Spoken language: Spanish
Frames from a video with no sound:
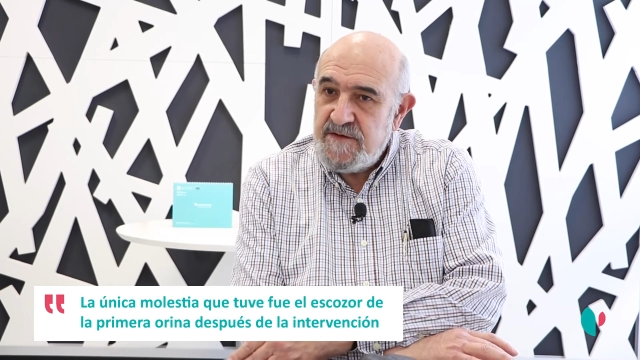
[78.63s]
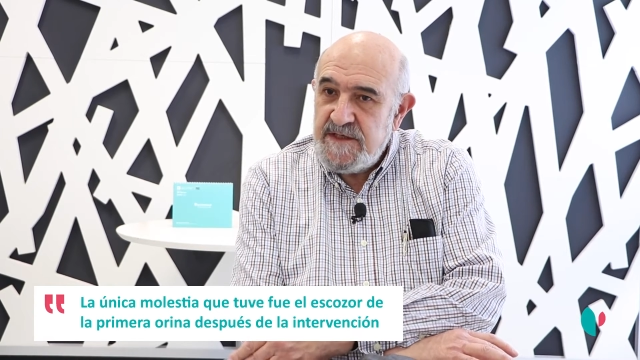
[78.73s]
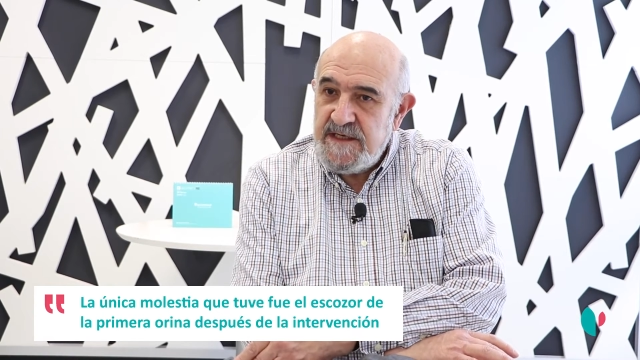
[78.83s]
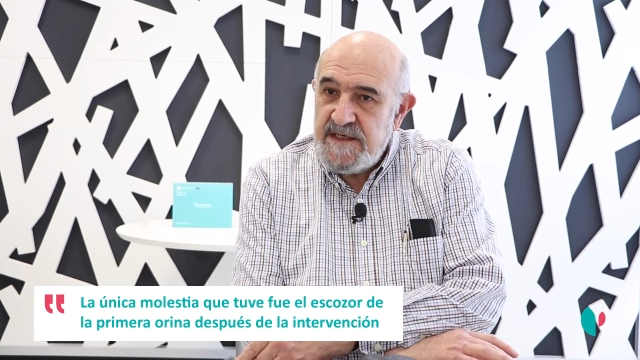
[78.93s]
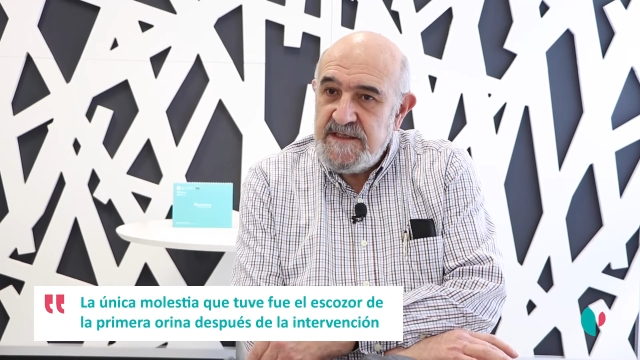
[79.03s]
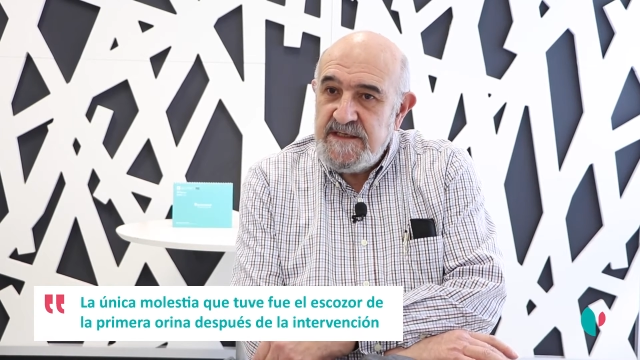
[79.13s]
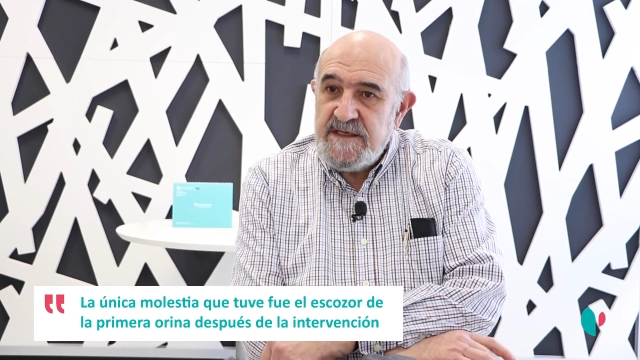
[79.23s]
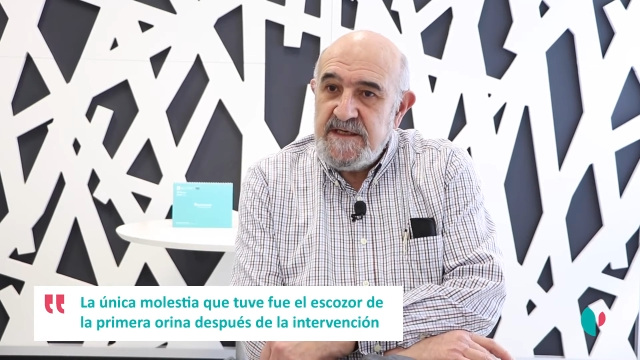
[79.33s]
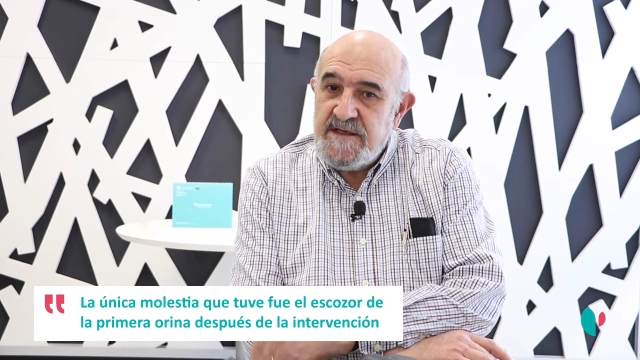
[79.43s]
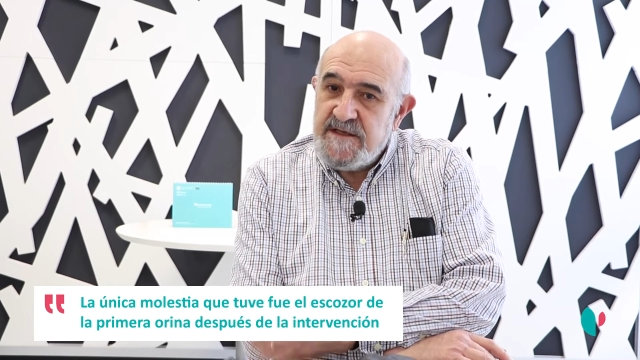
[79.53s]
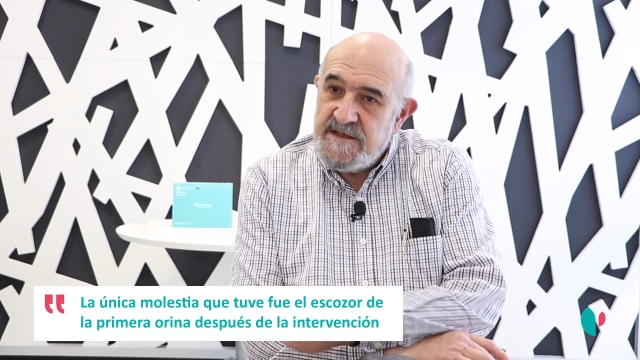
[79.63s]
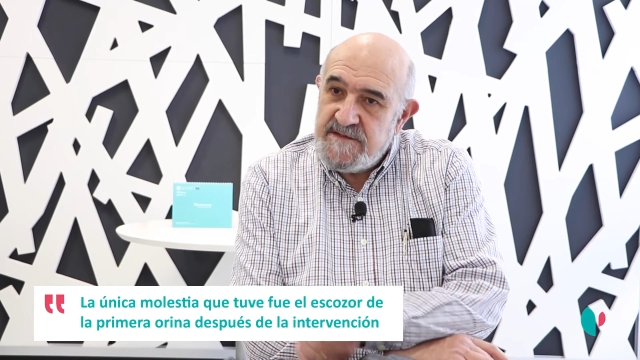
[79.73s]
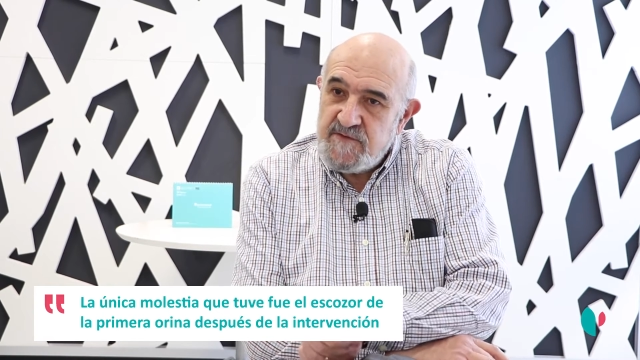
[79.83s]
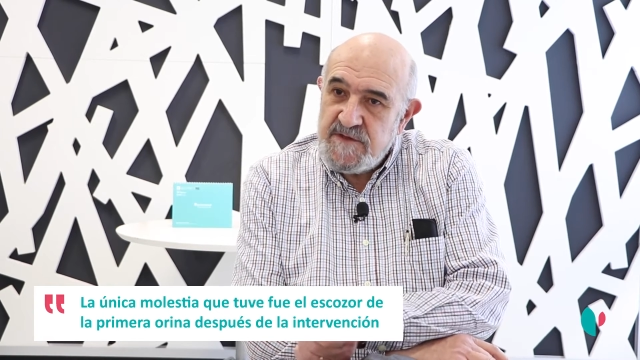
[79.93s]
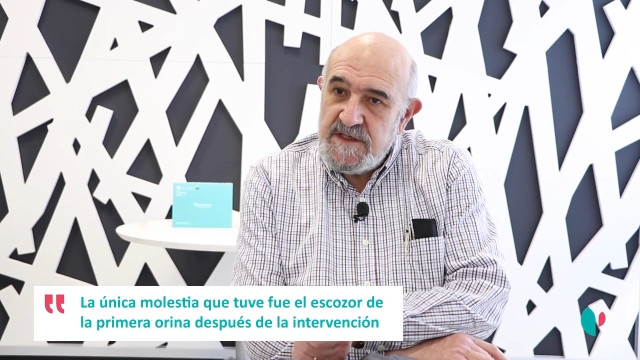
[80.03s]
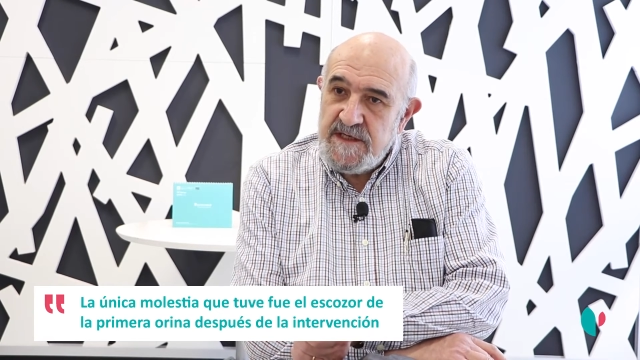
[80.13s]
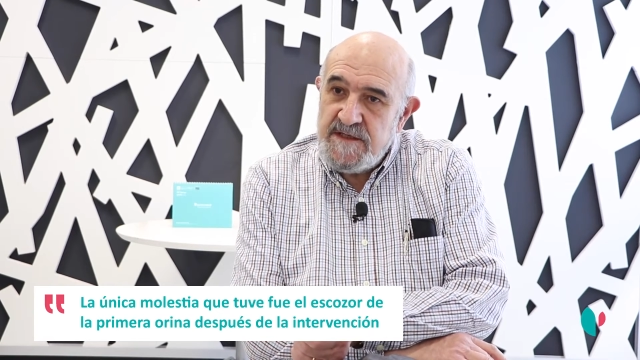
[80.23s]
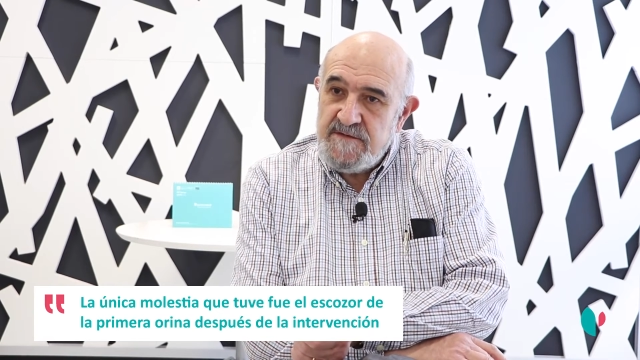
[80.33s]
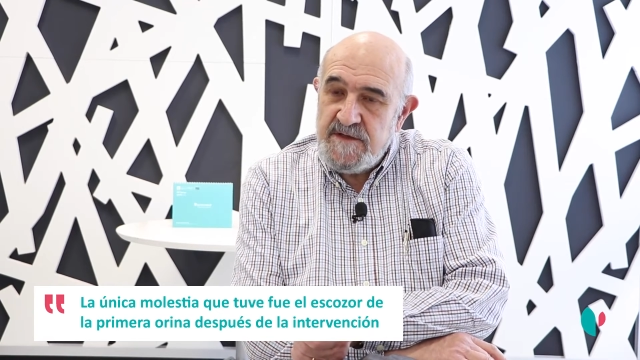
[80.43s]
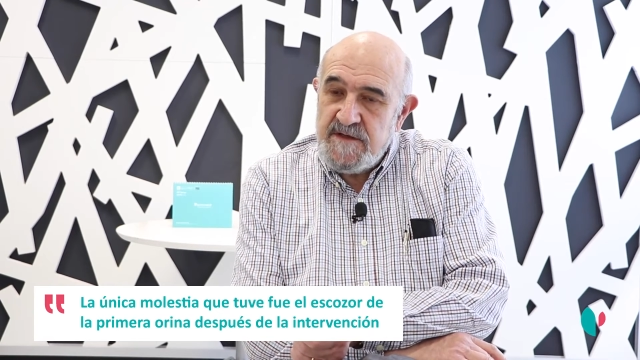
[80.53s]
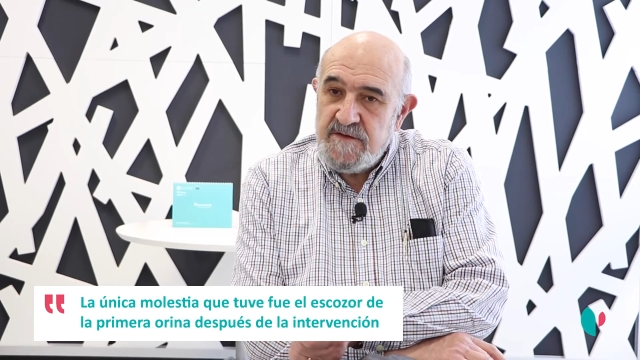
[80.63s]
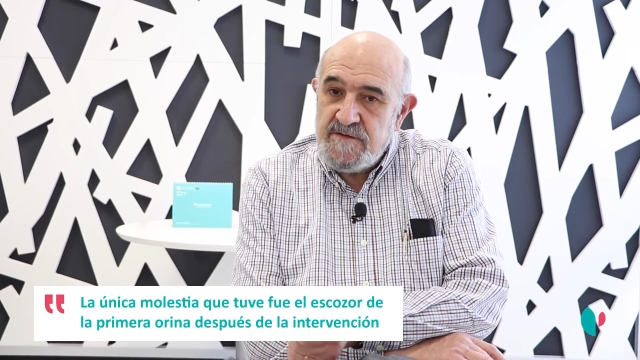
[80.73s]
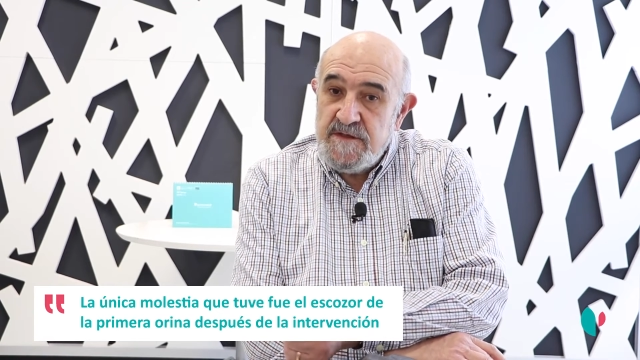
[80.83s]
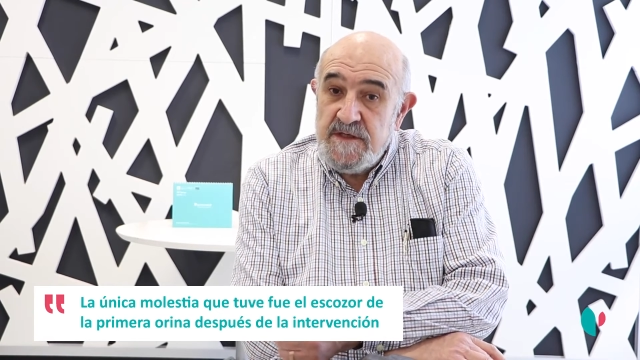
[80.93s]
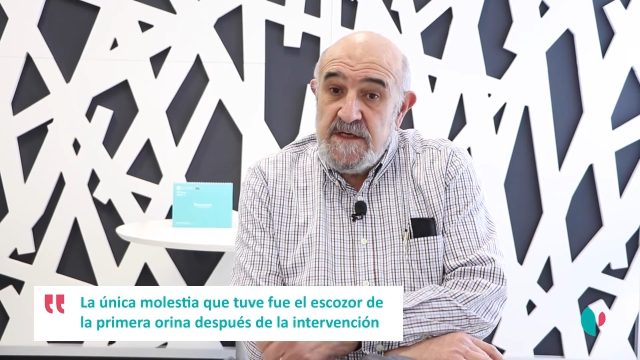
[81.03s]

orina que hice después de la intervención.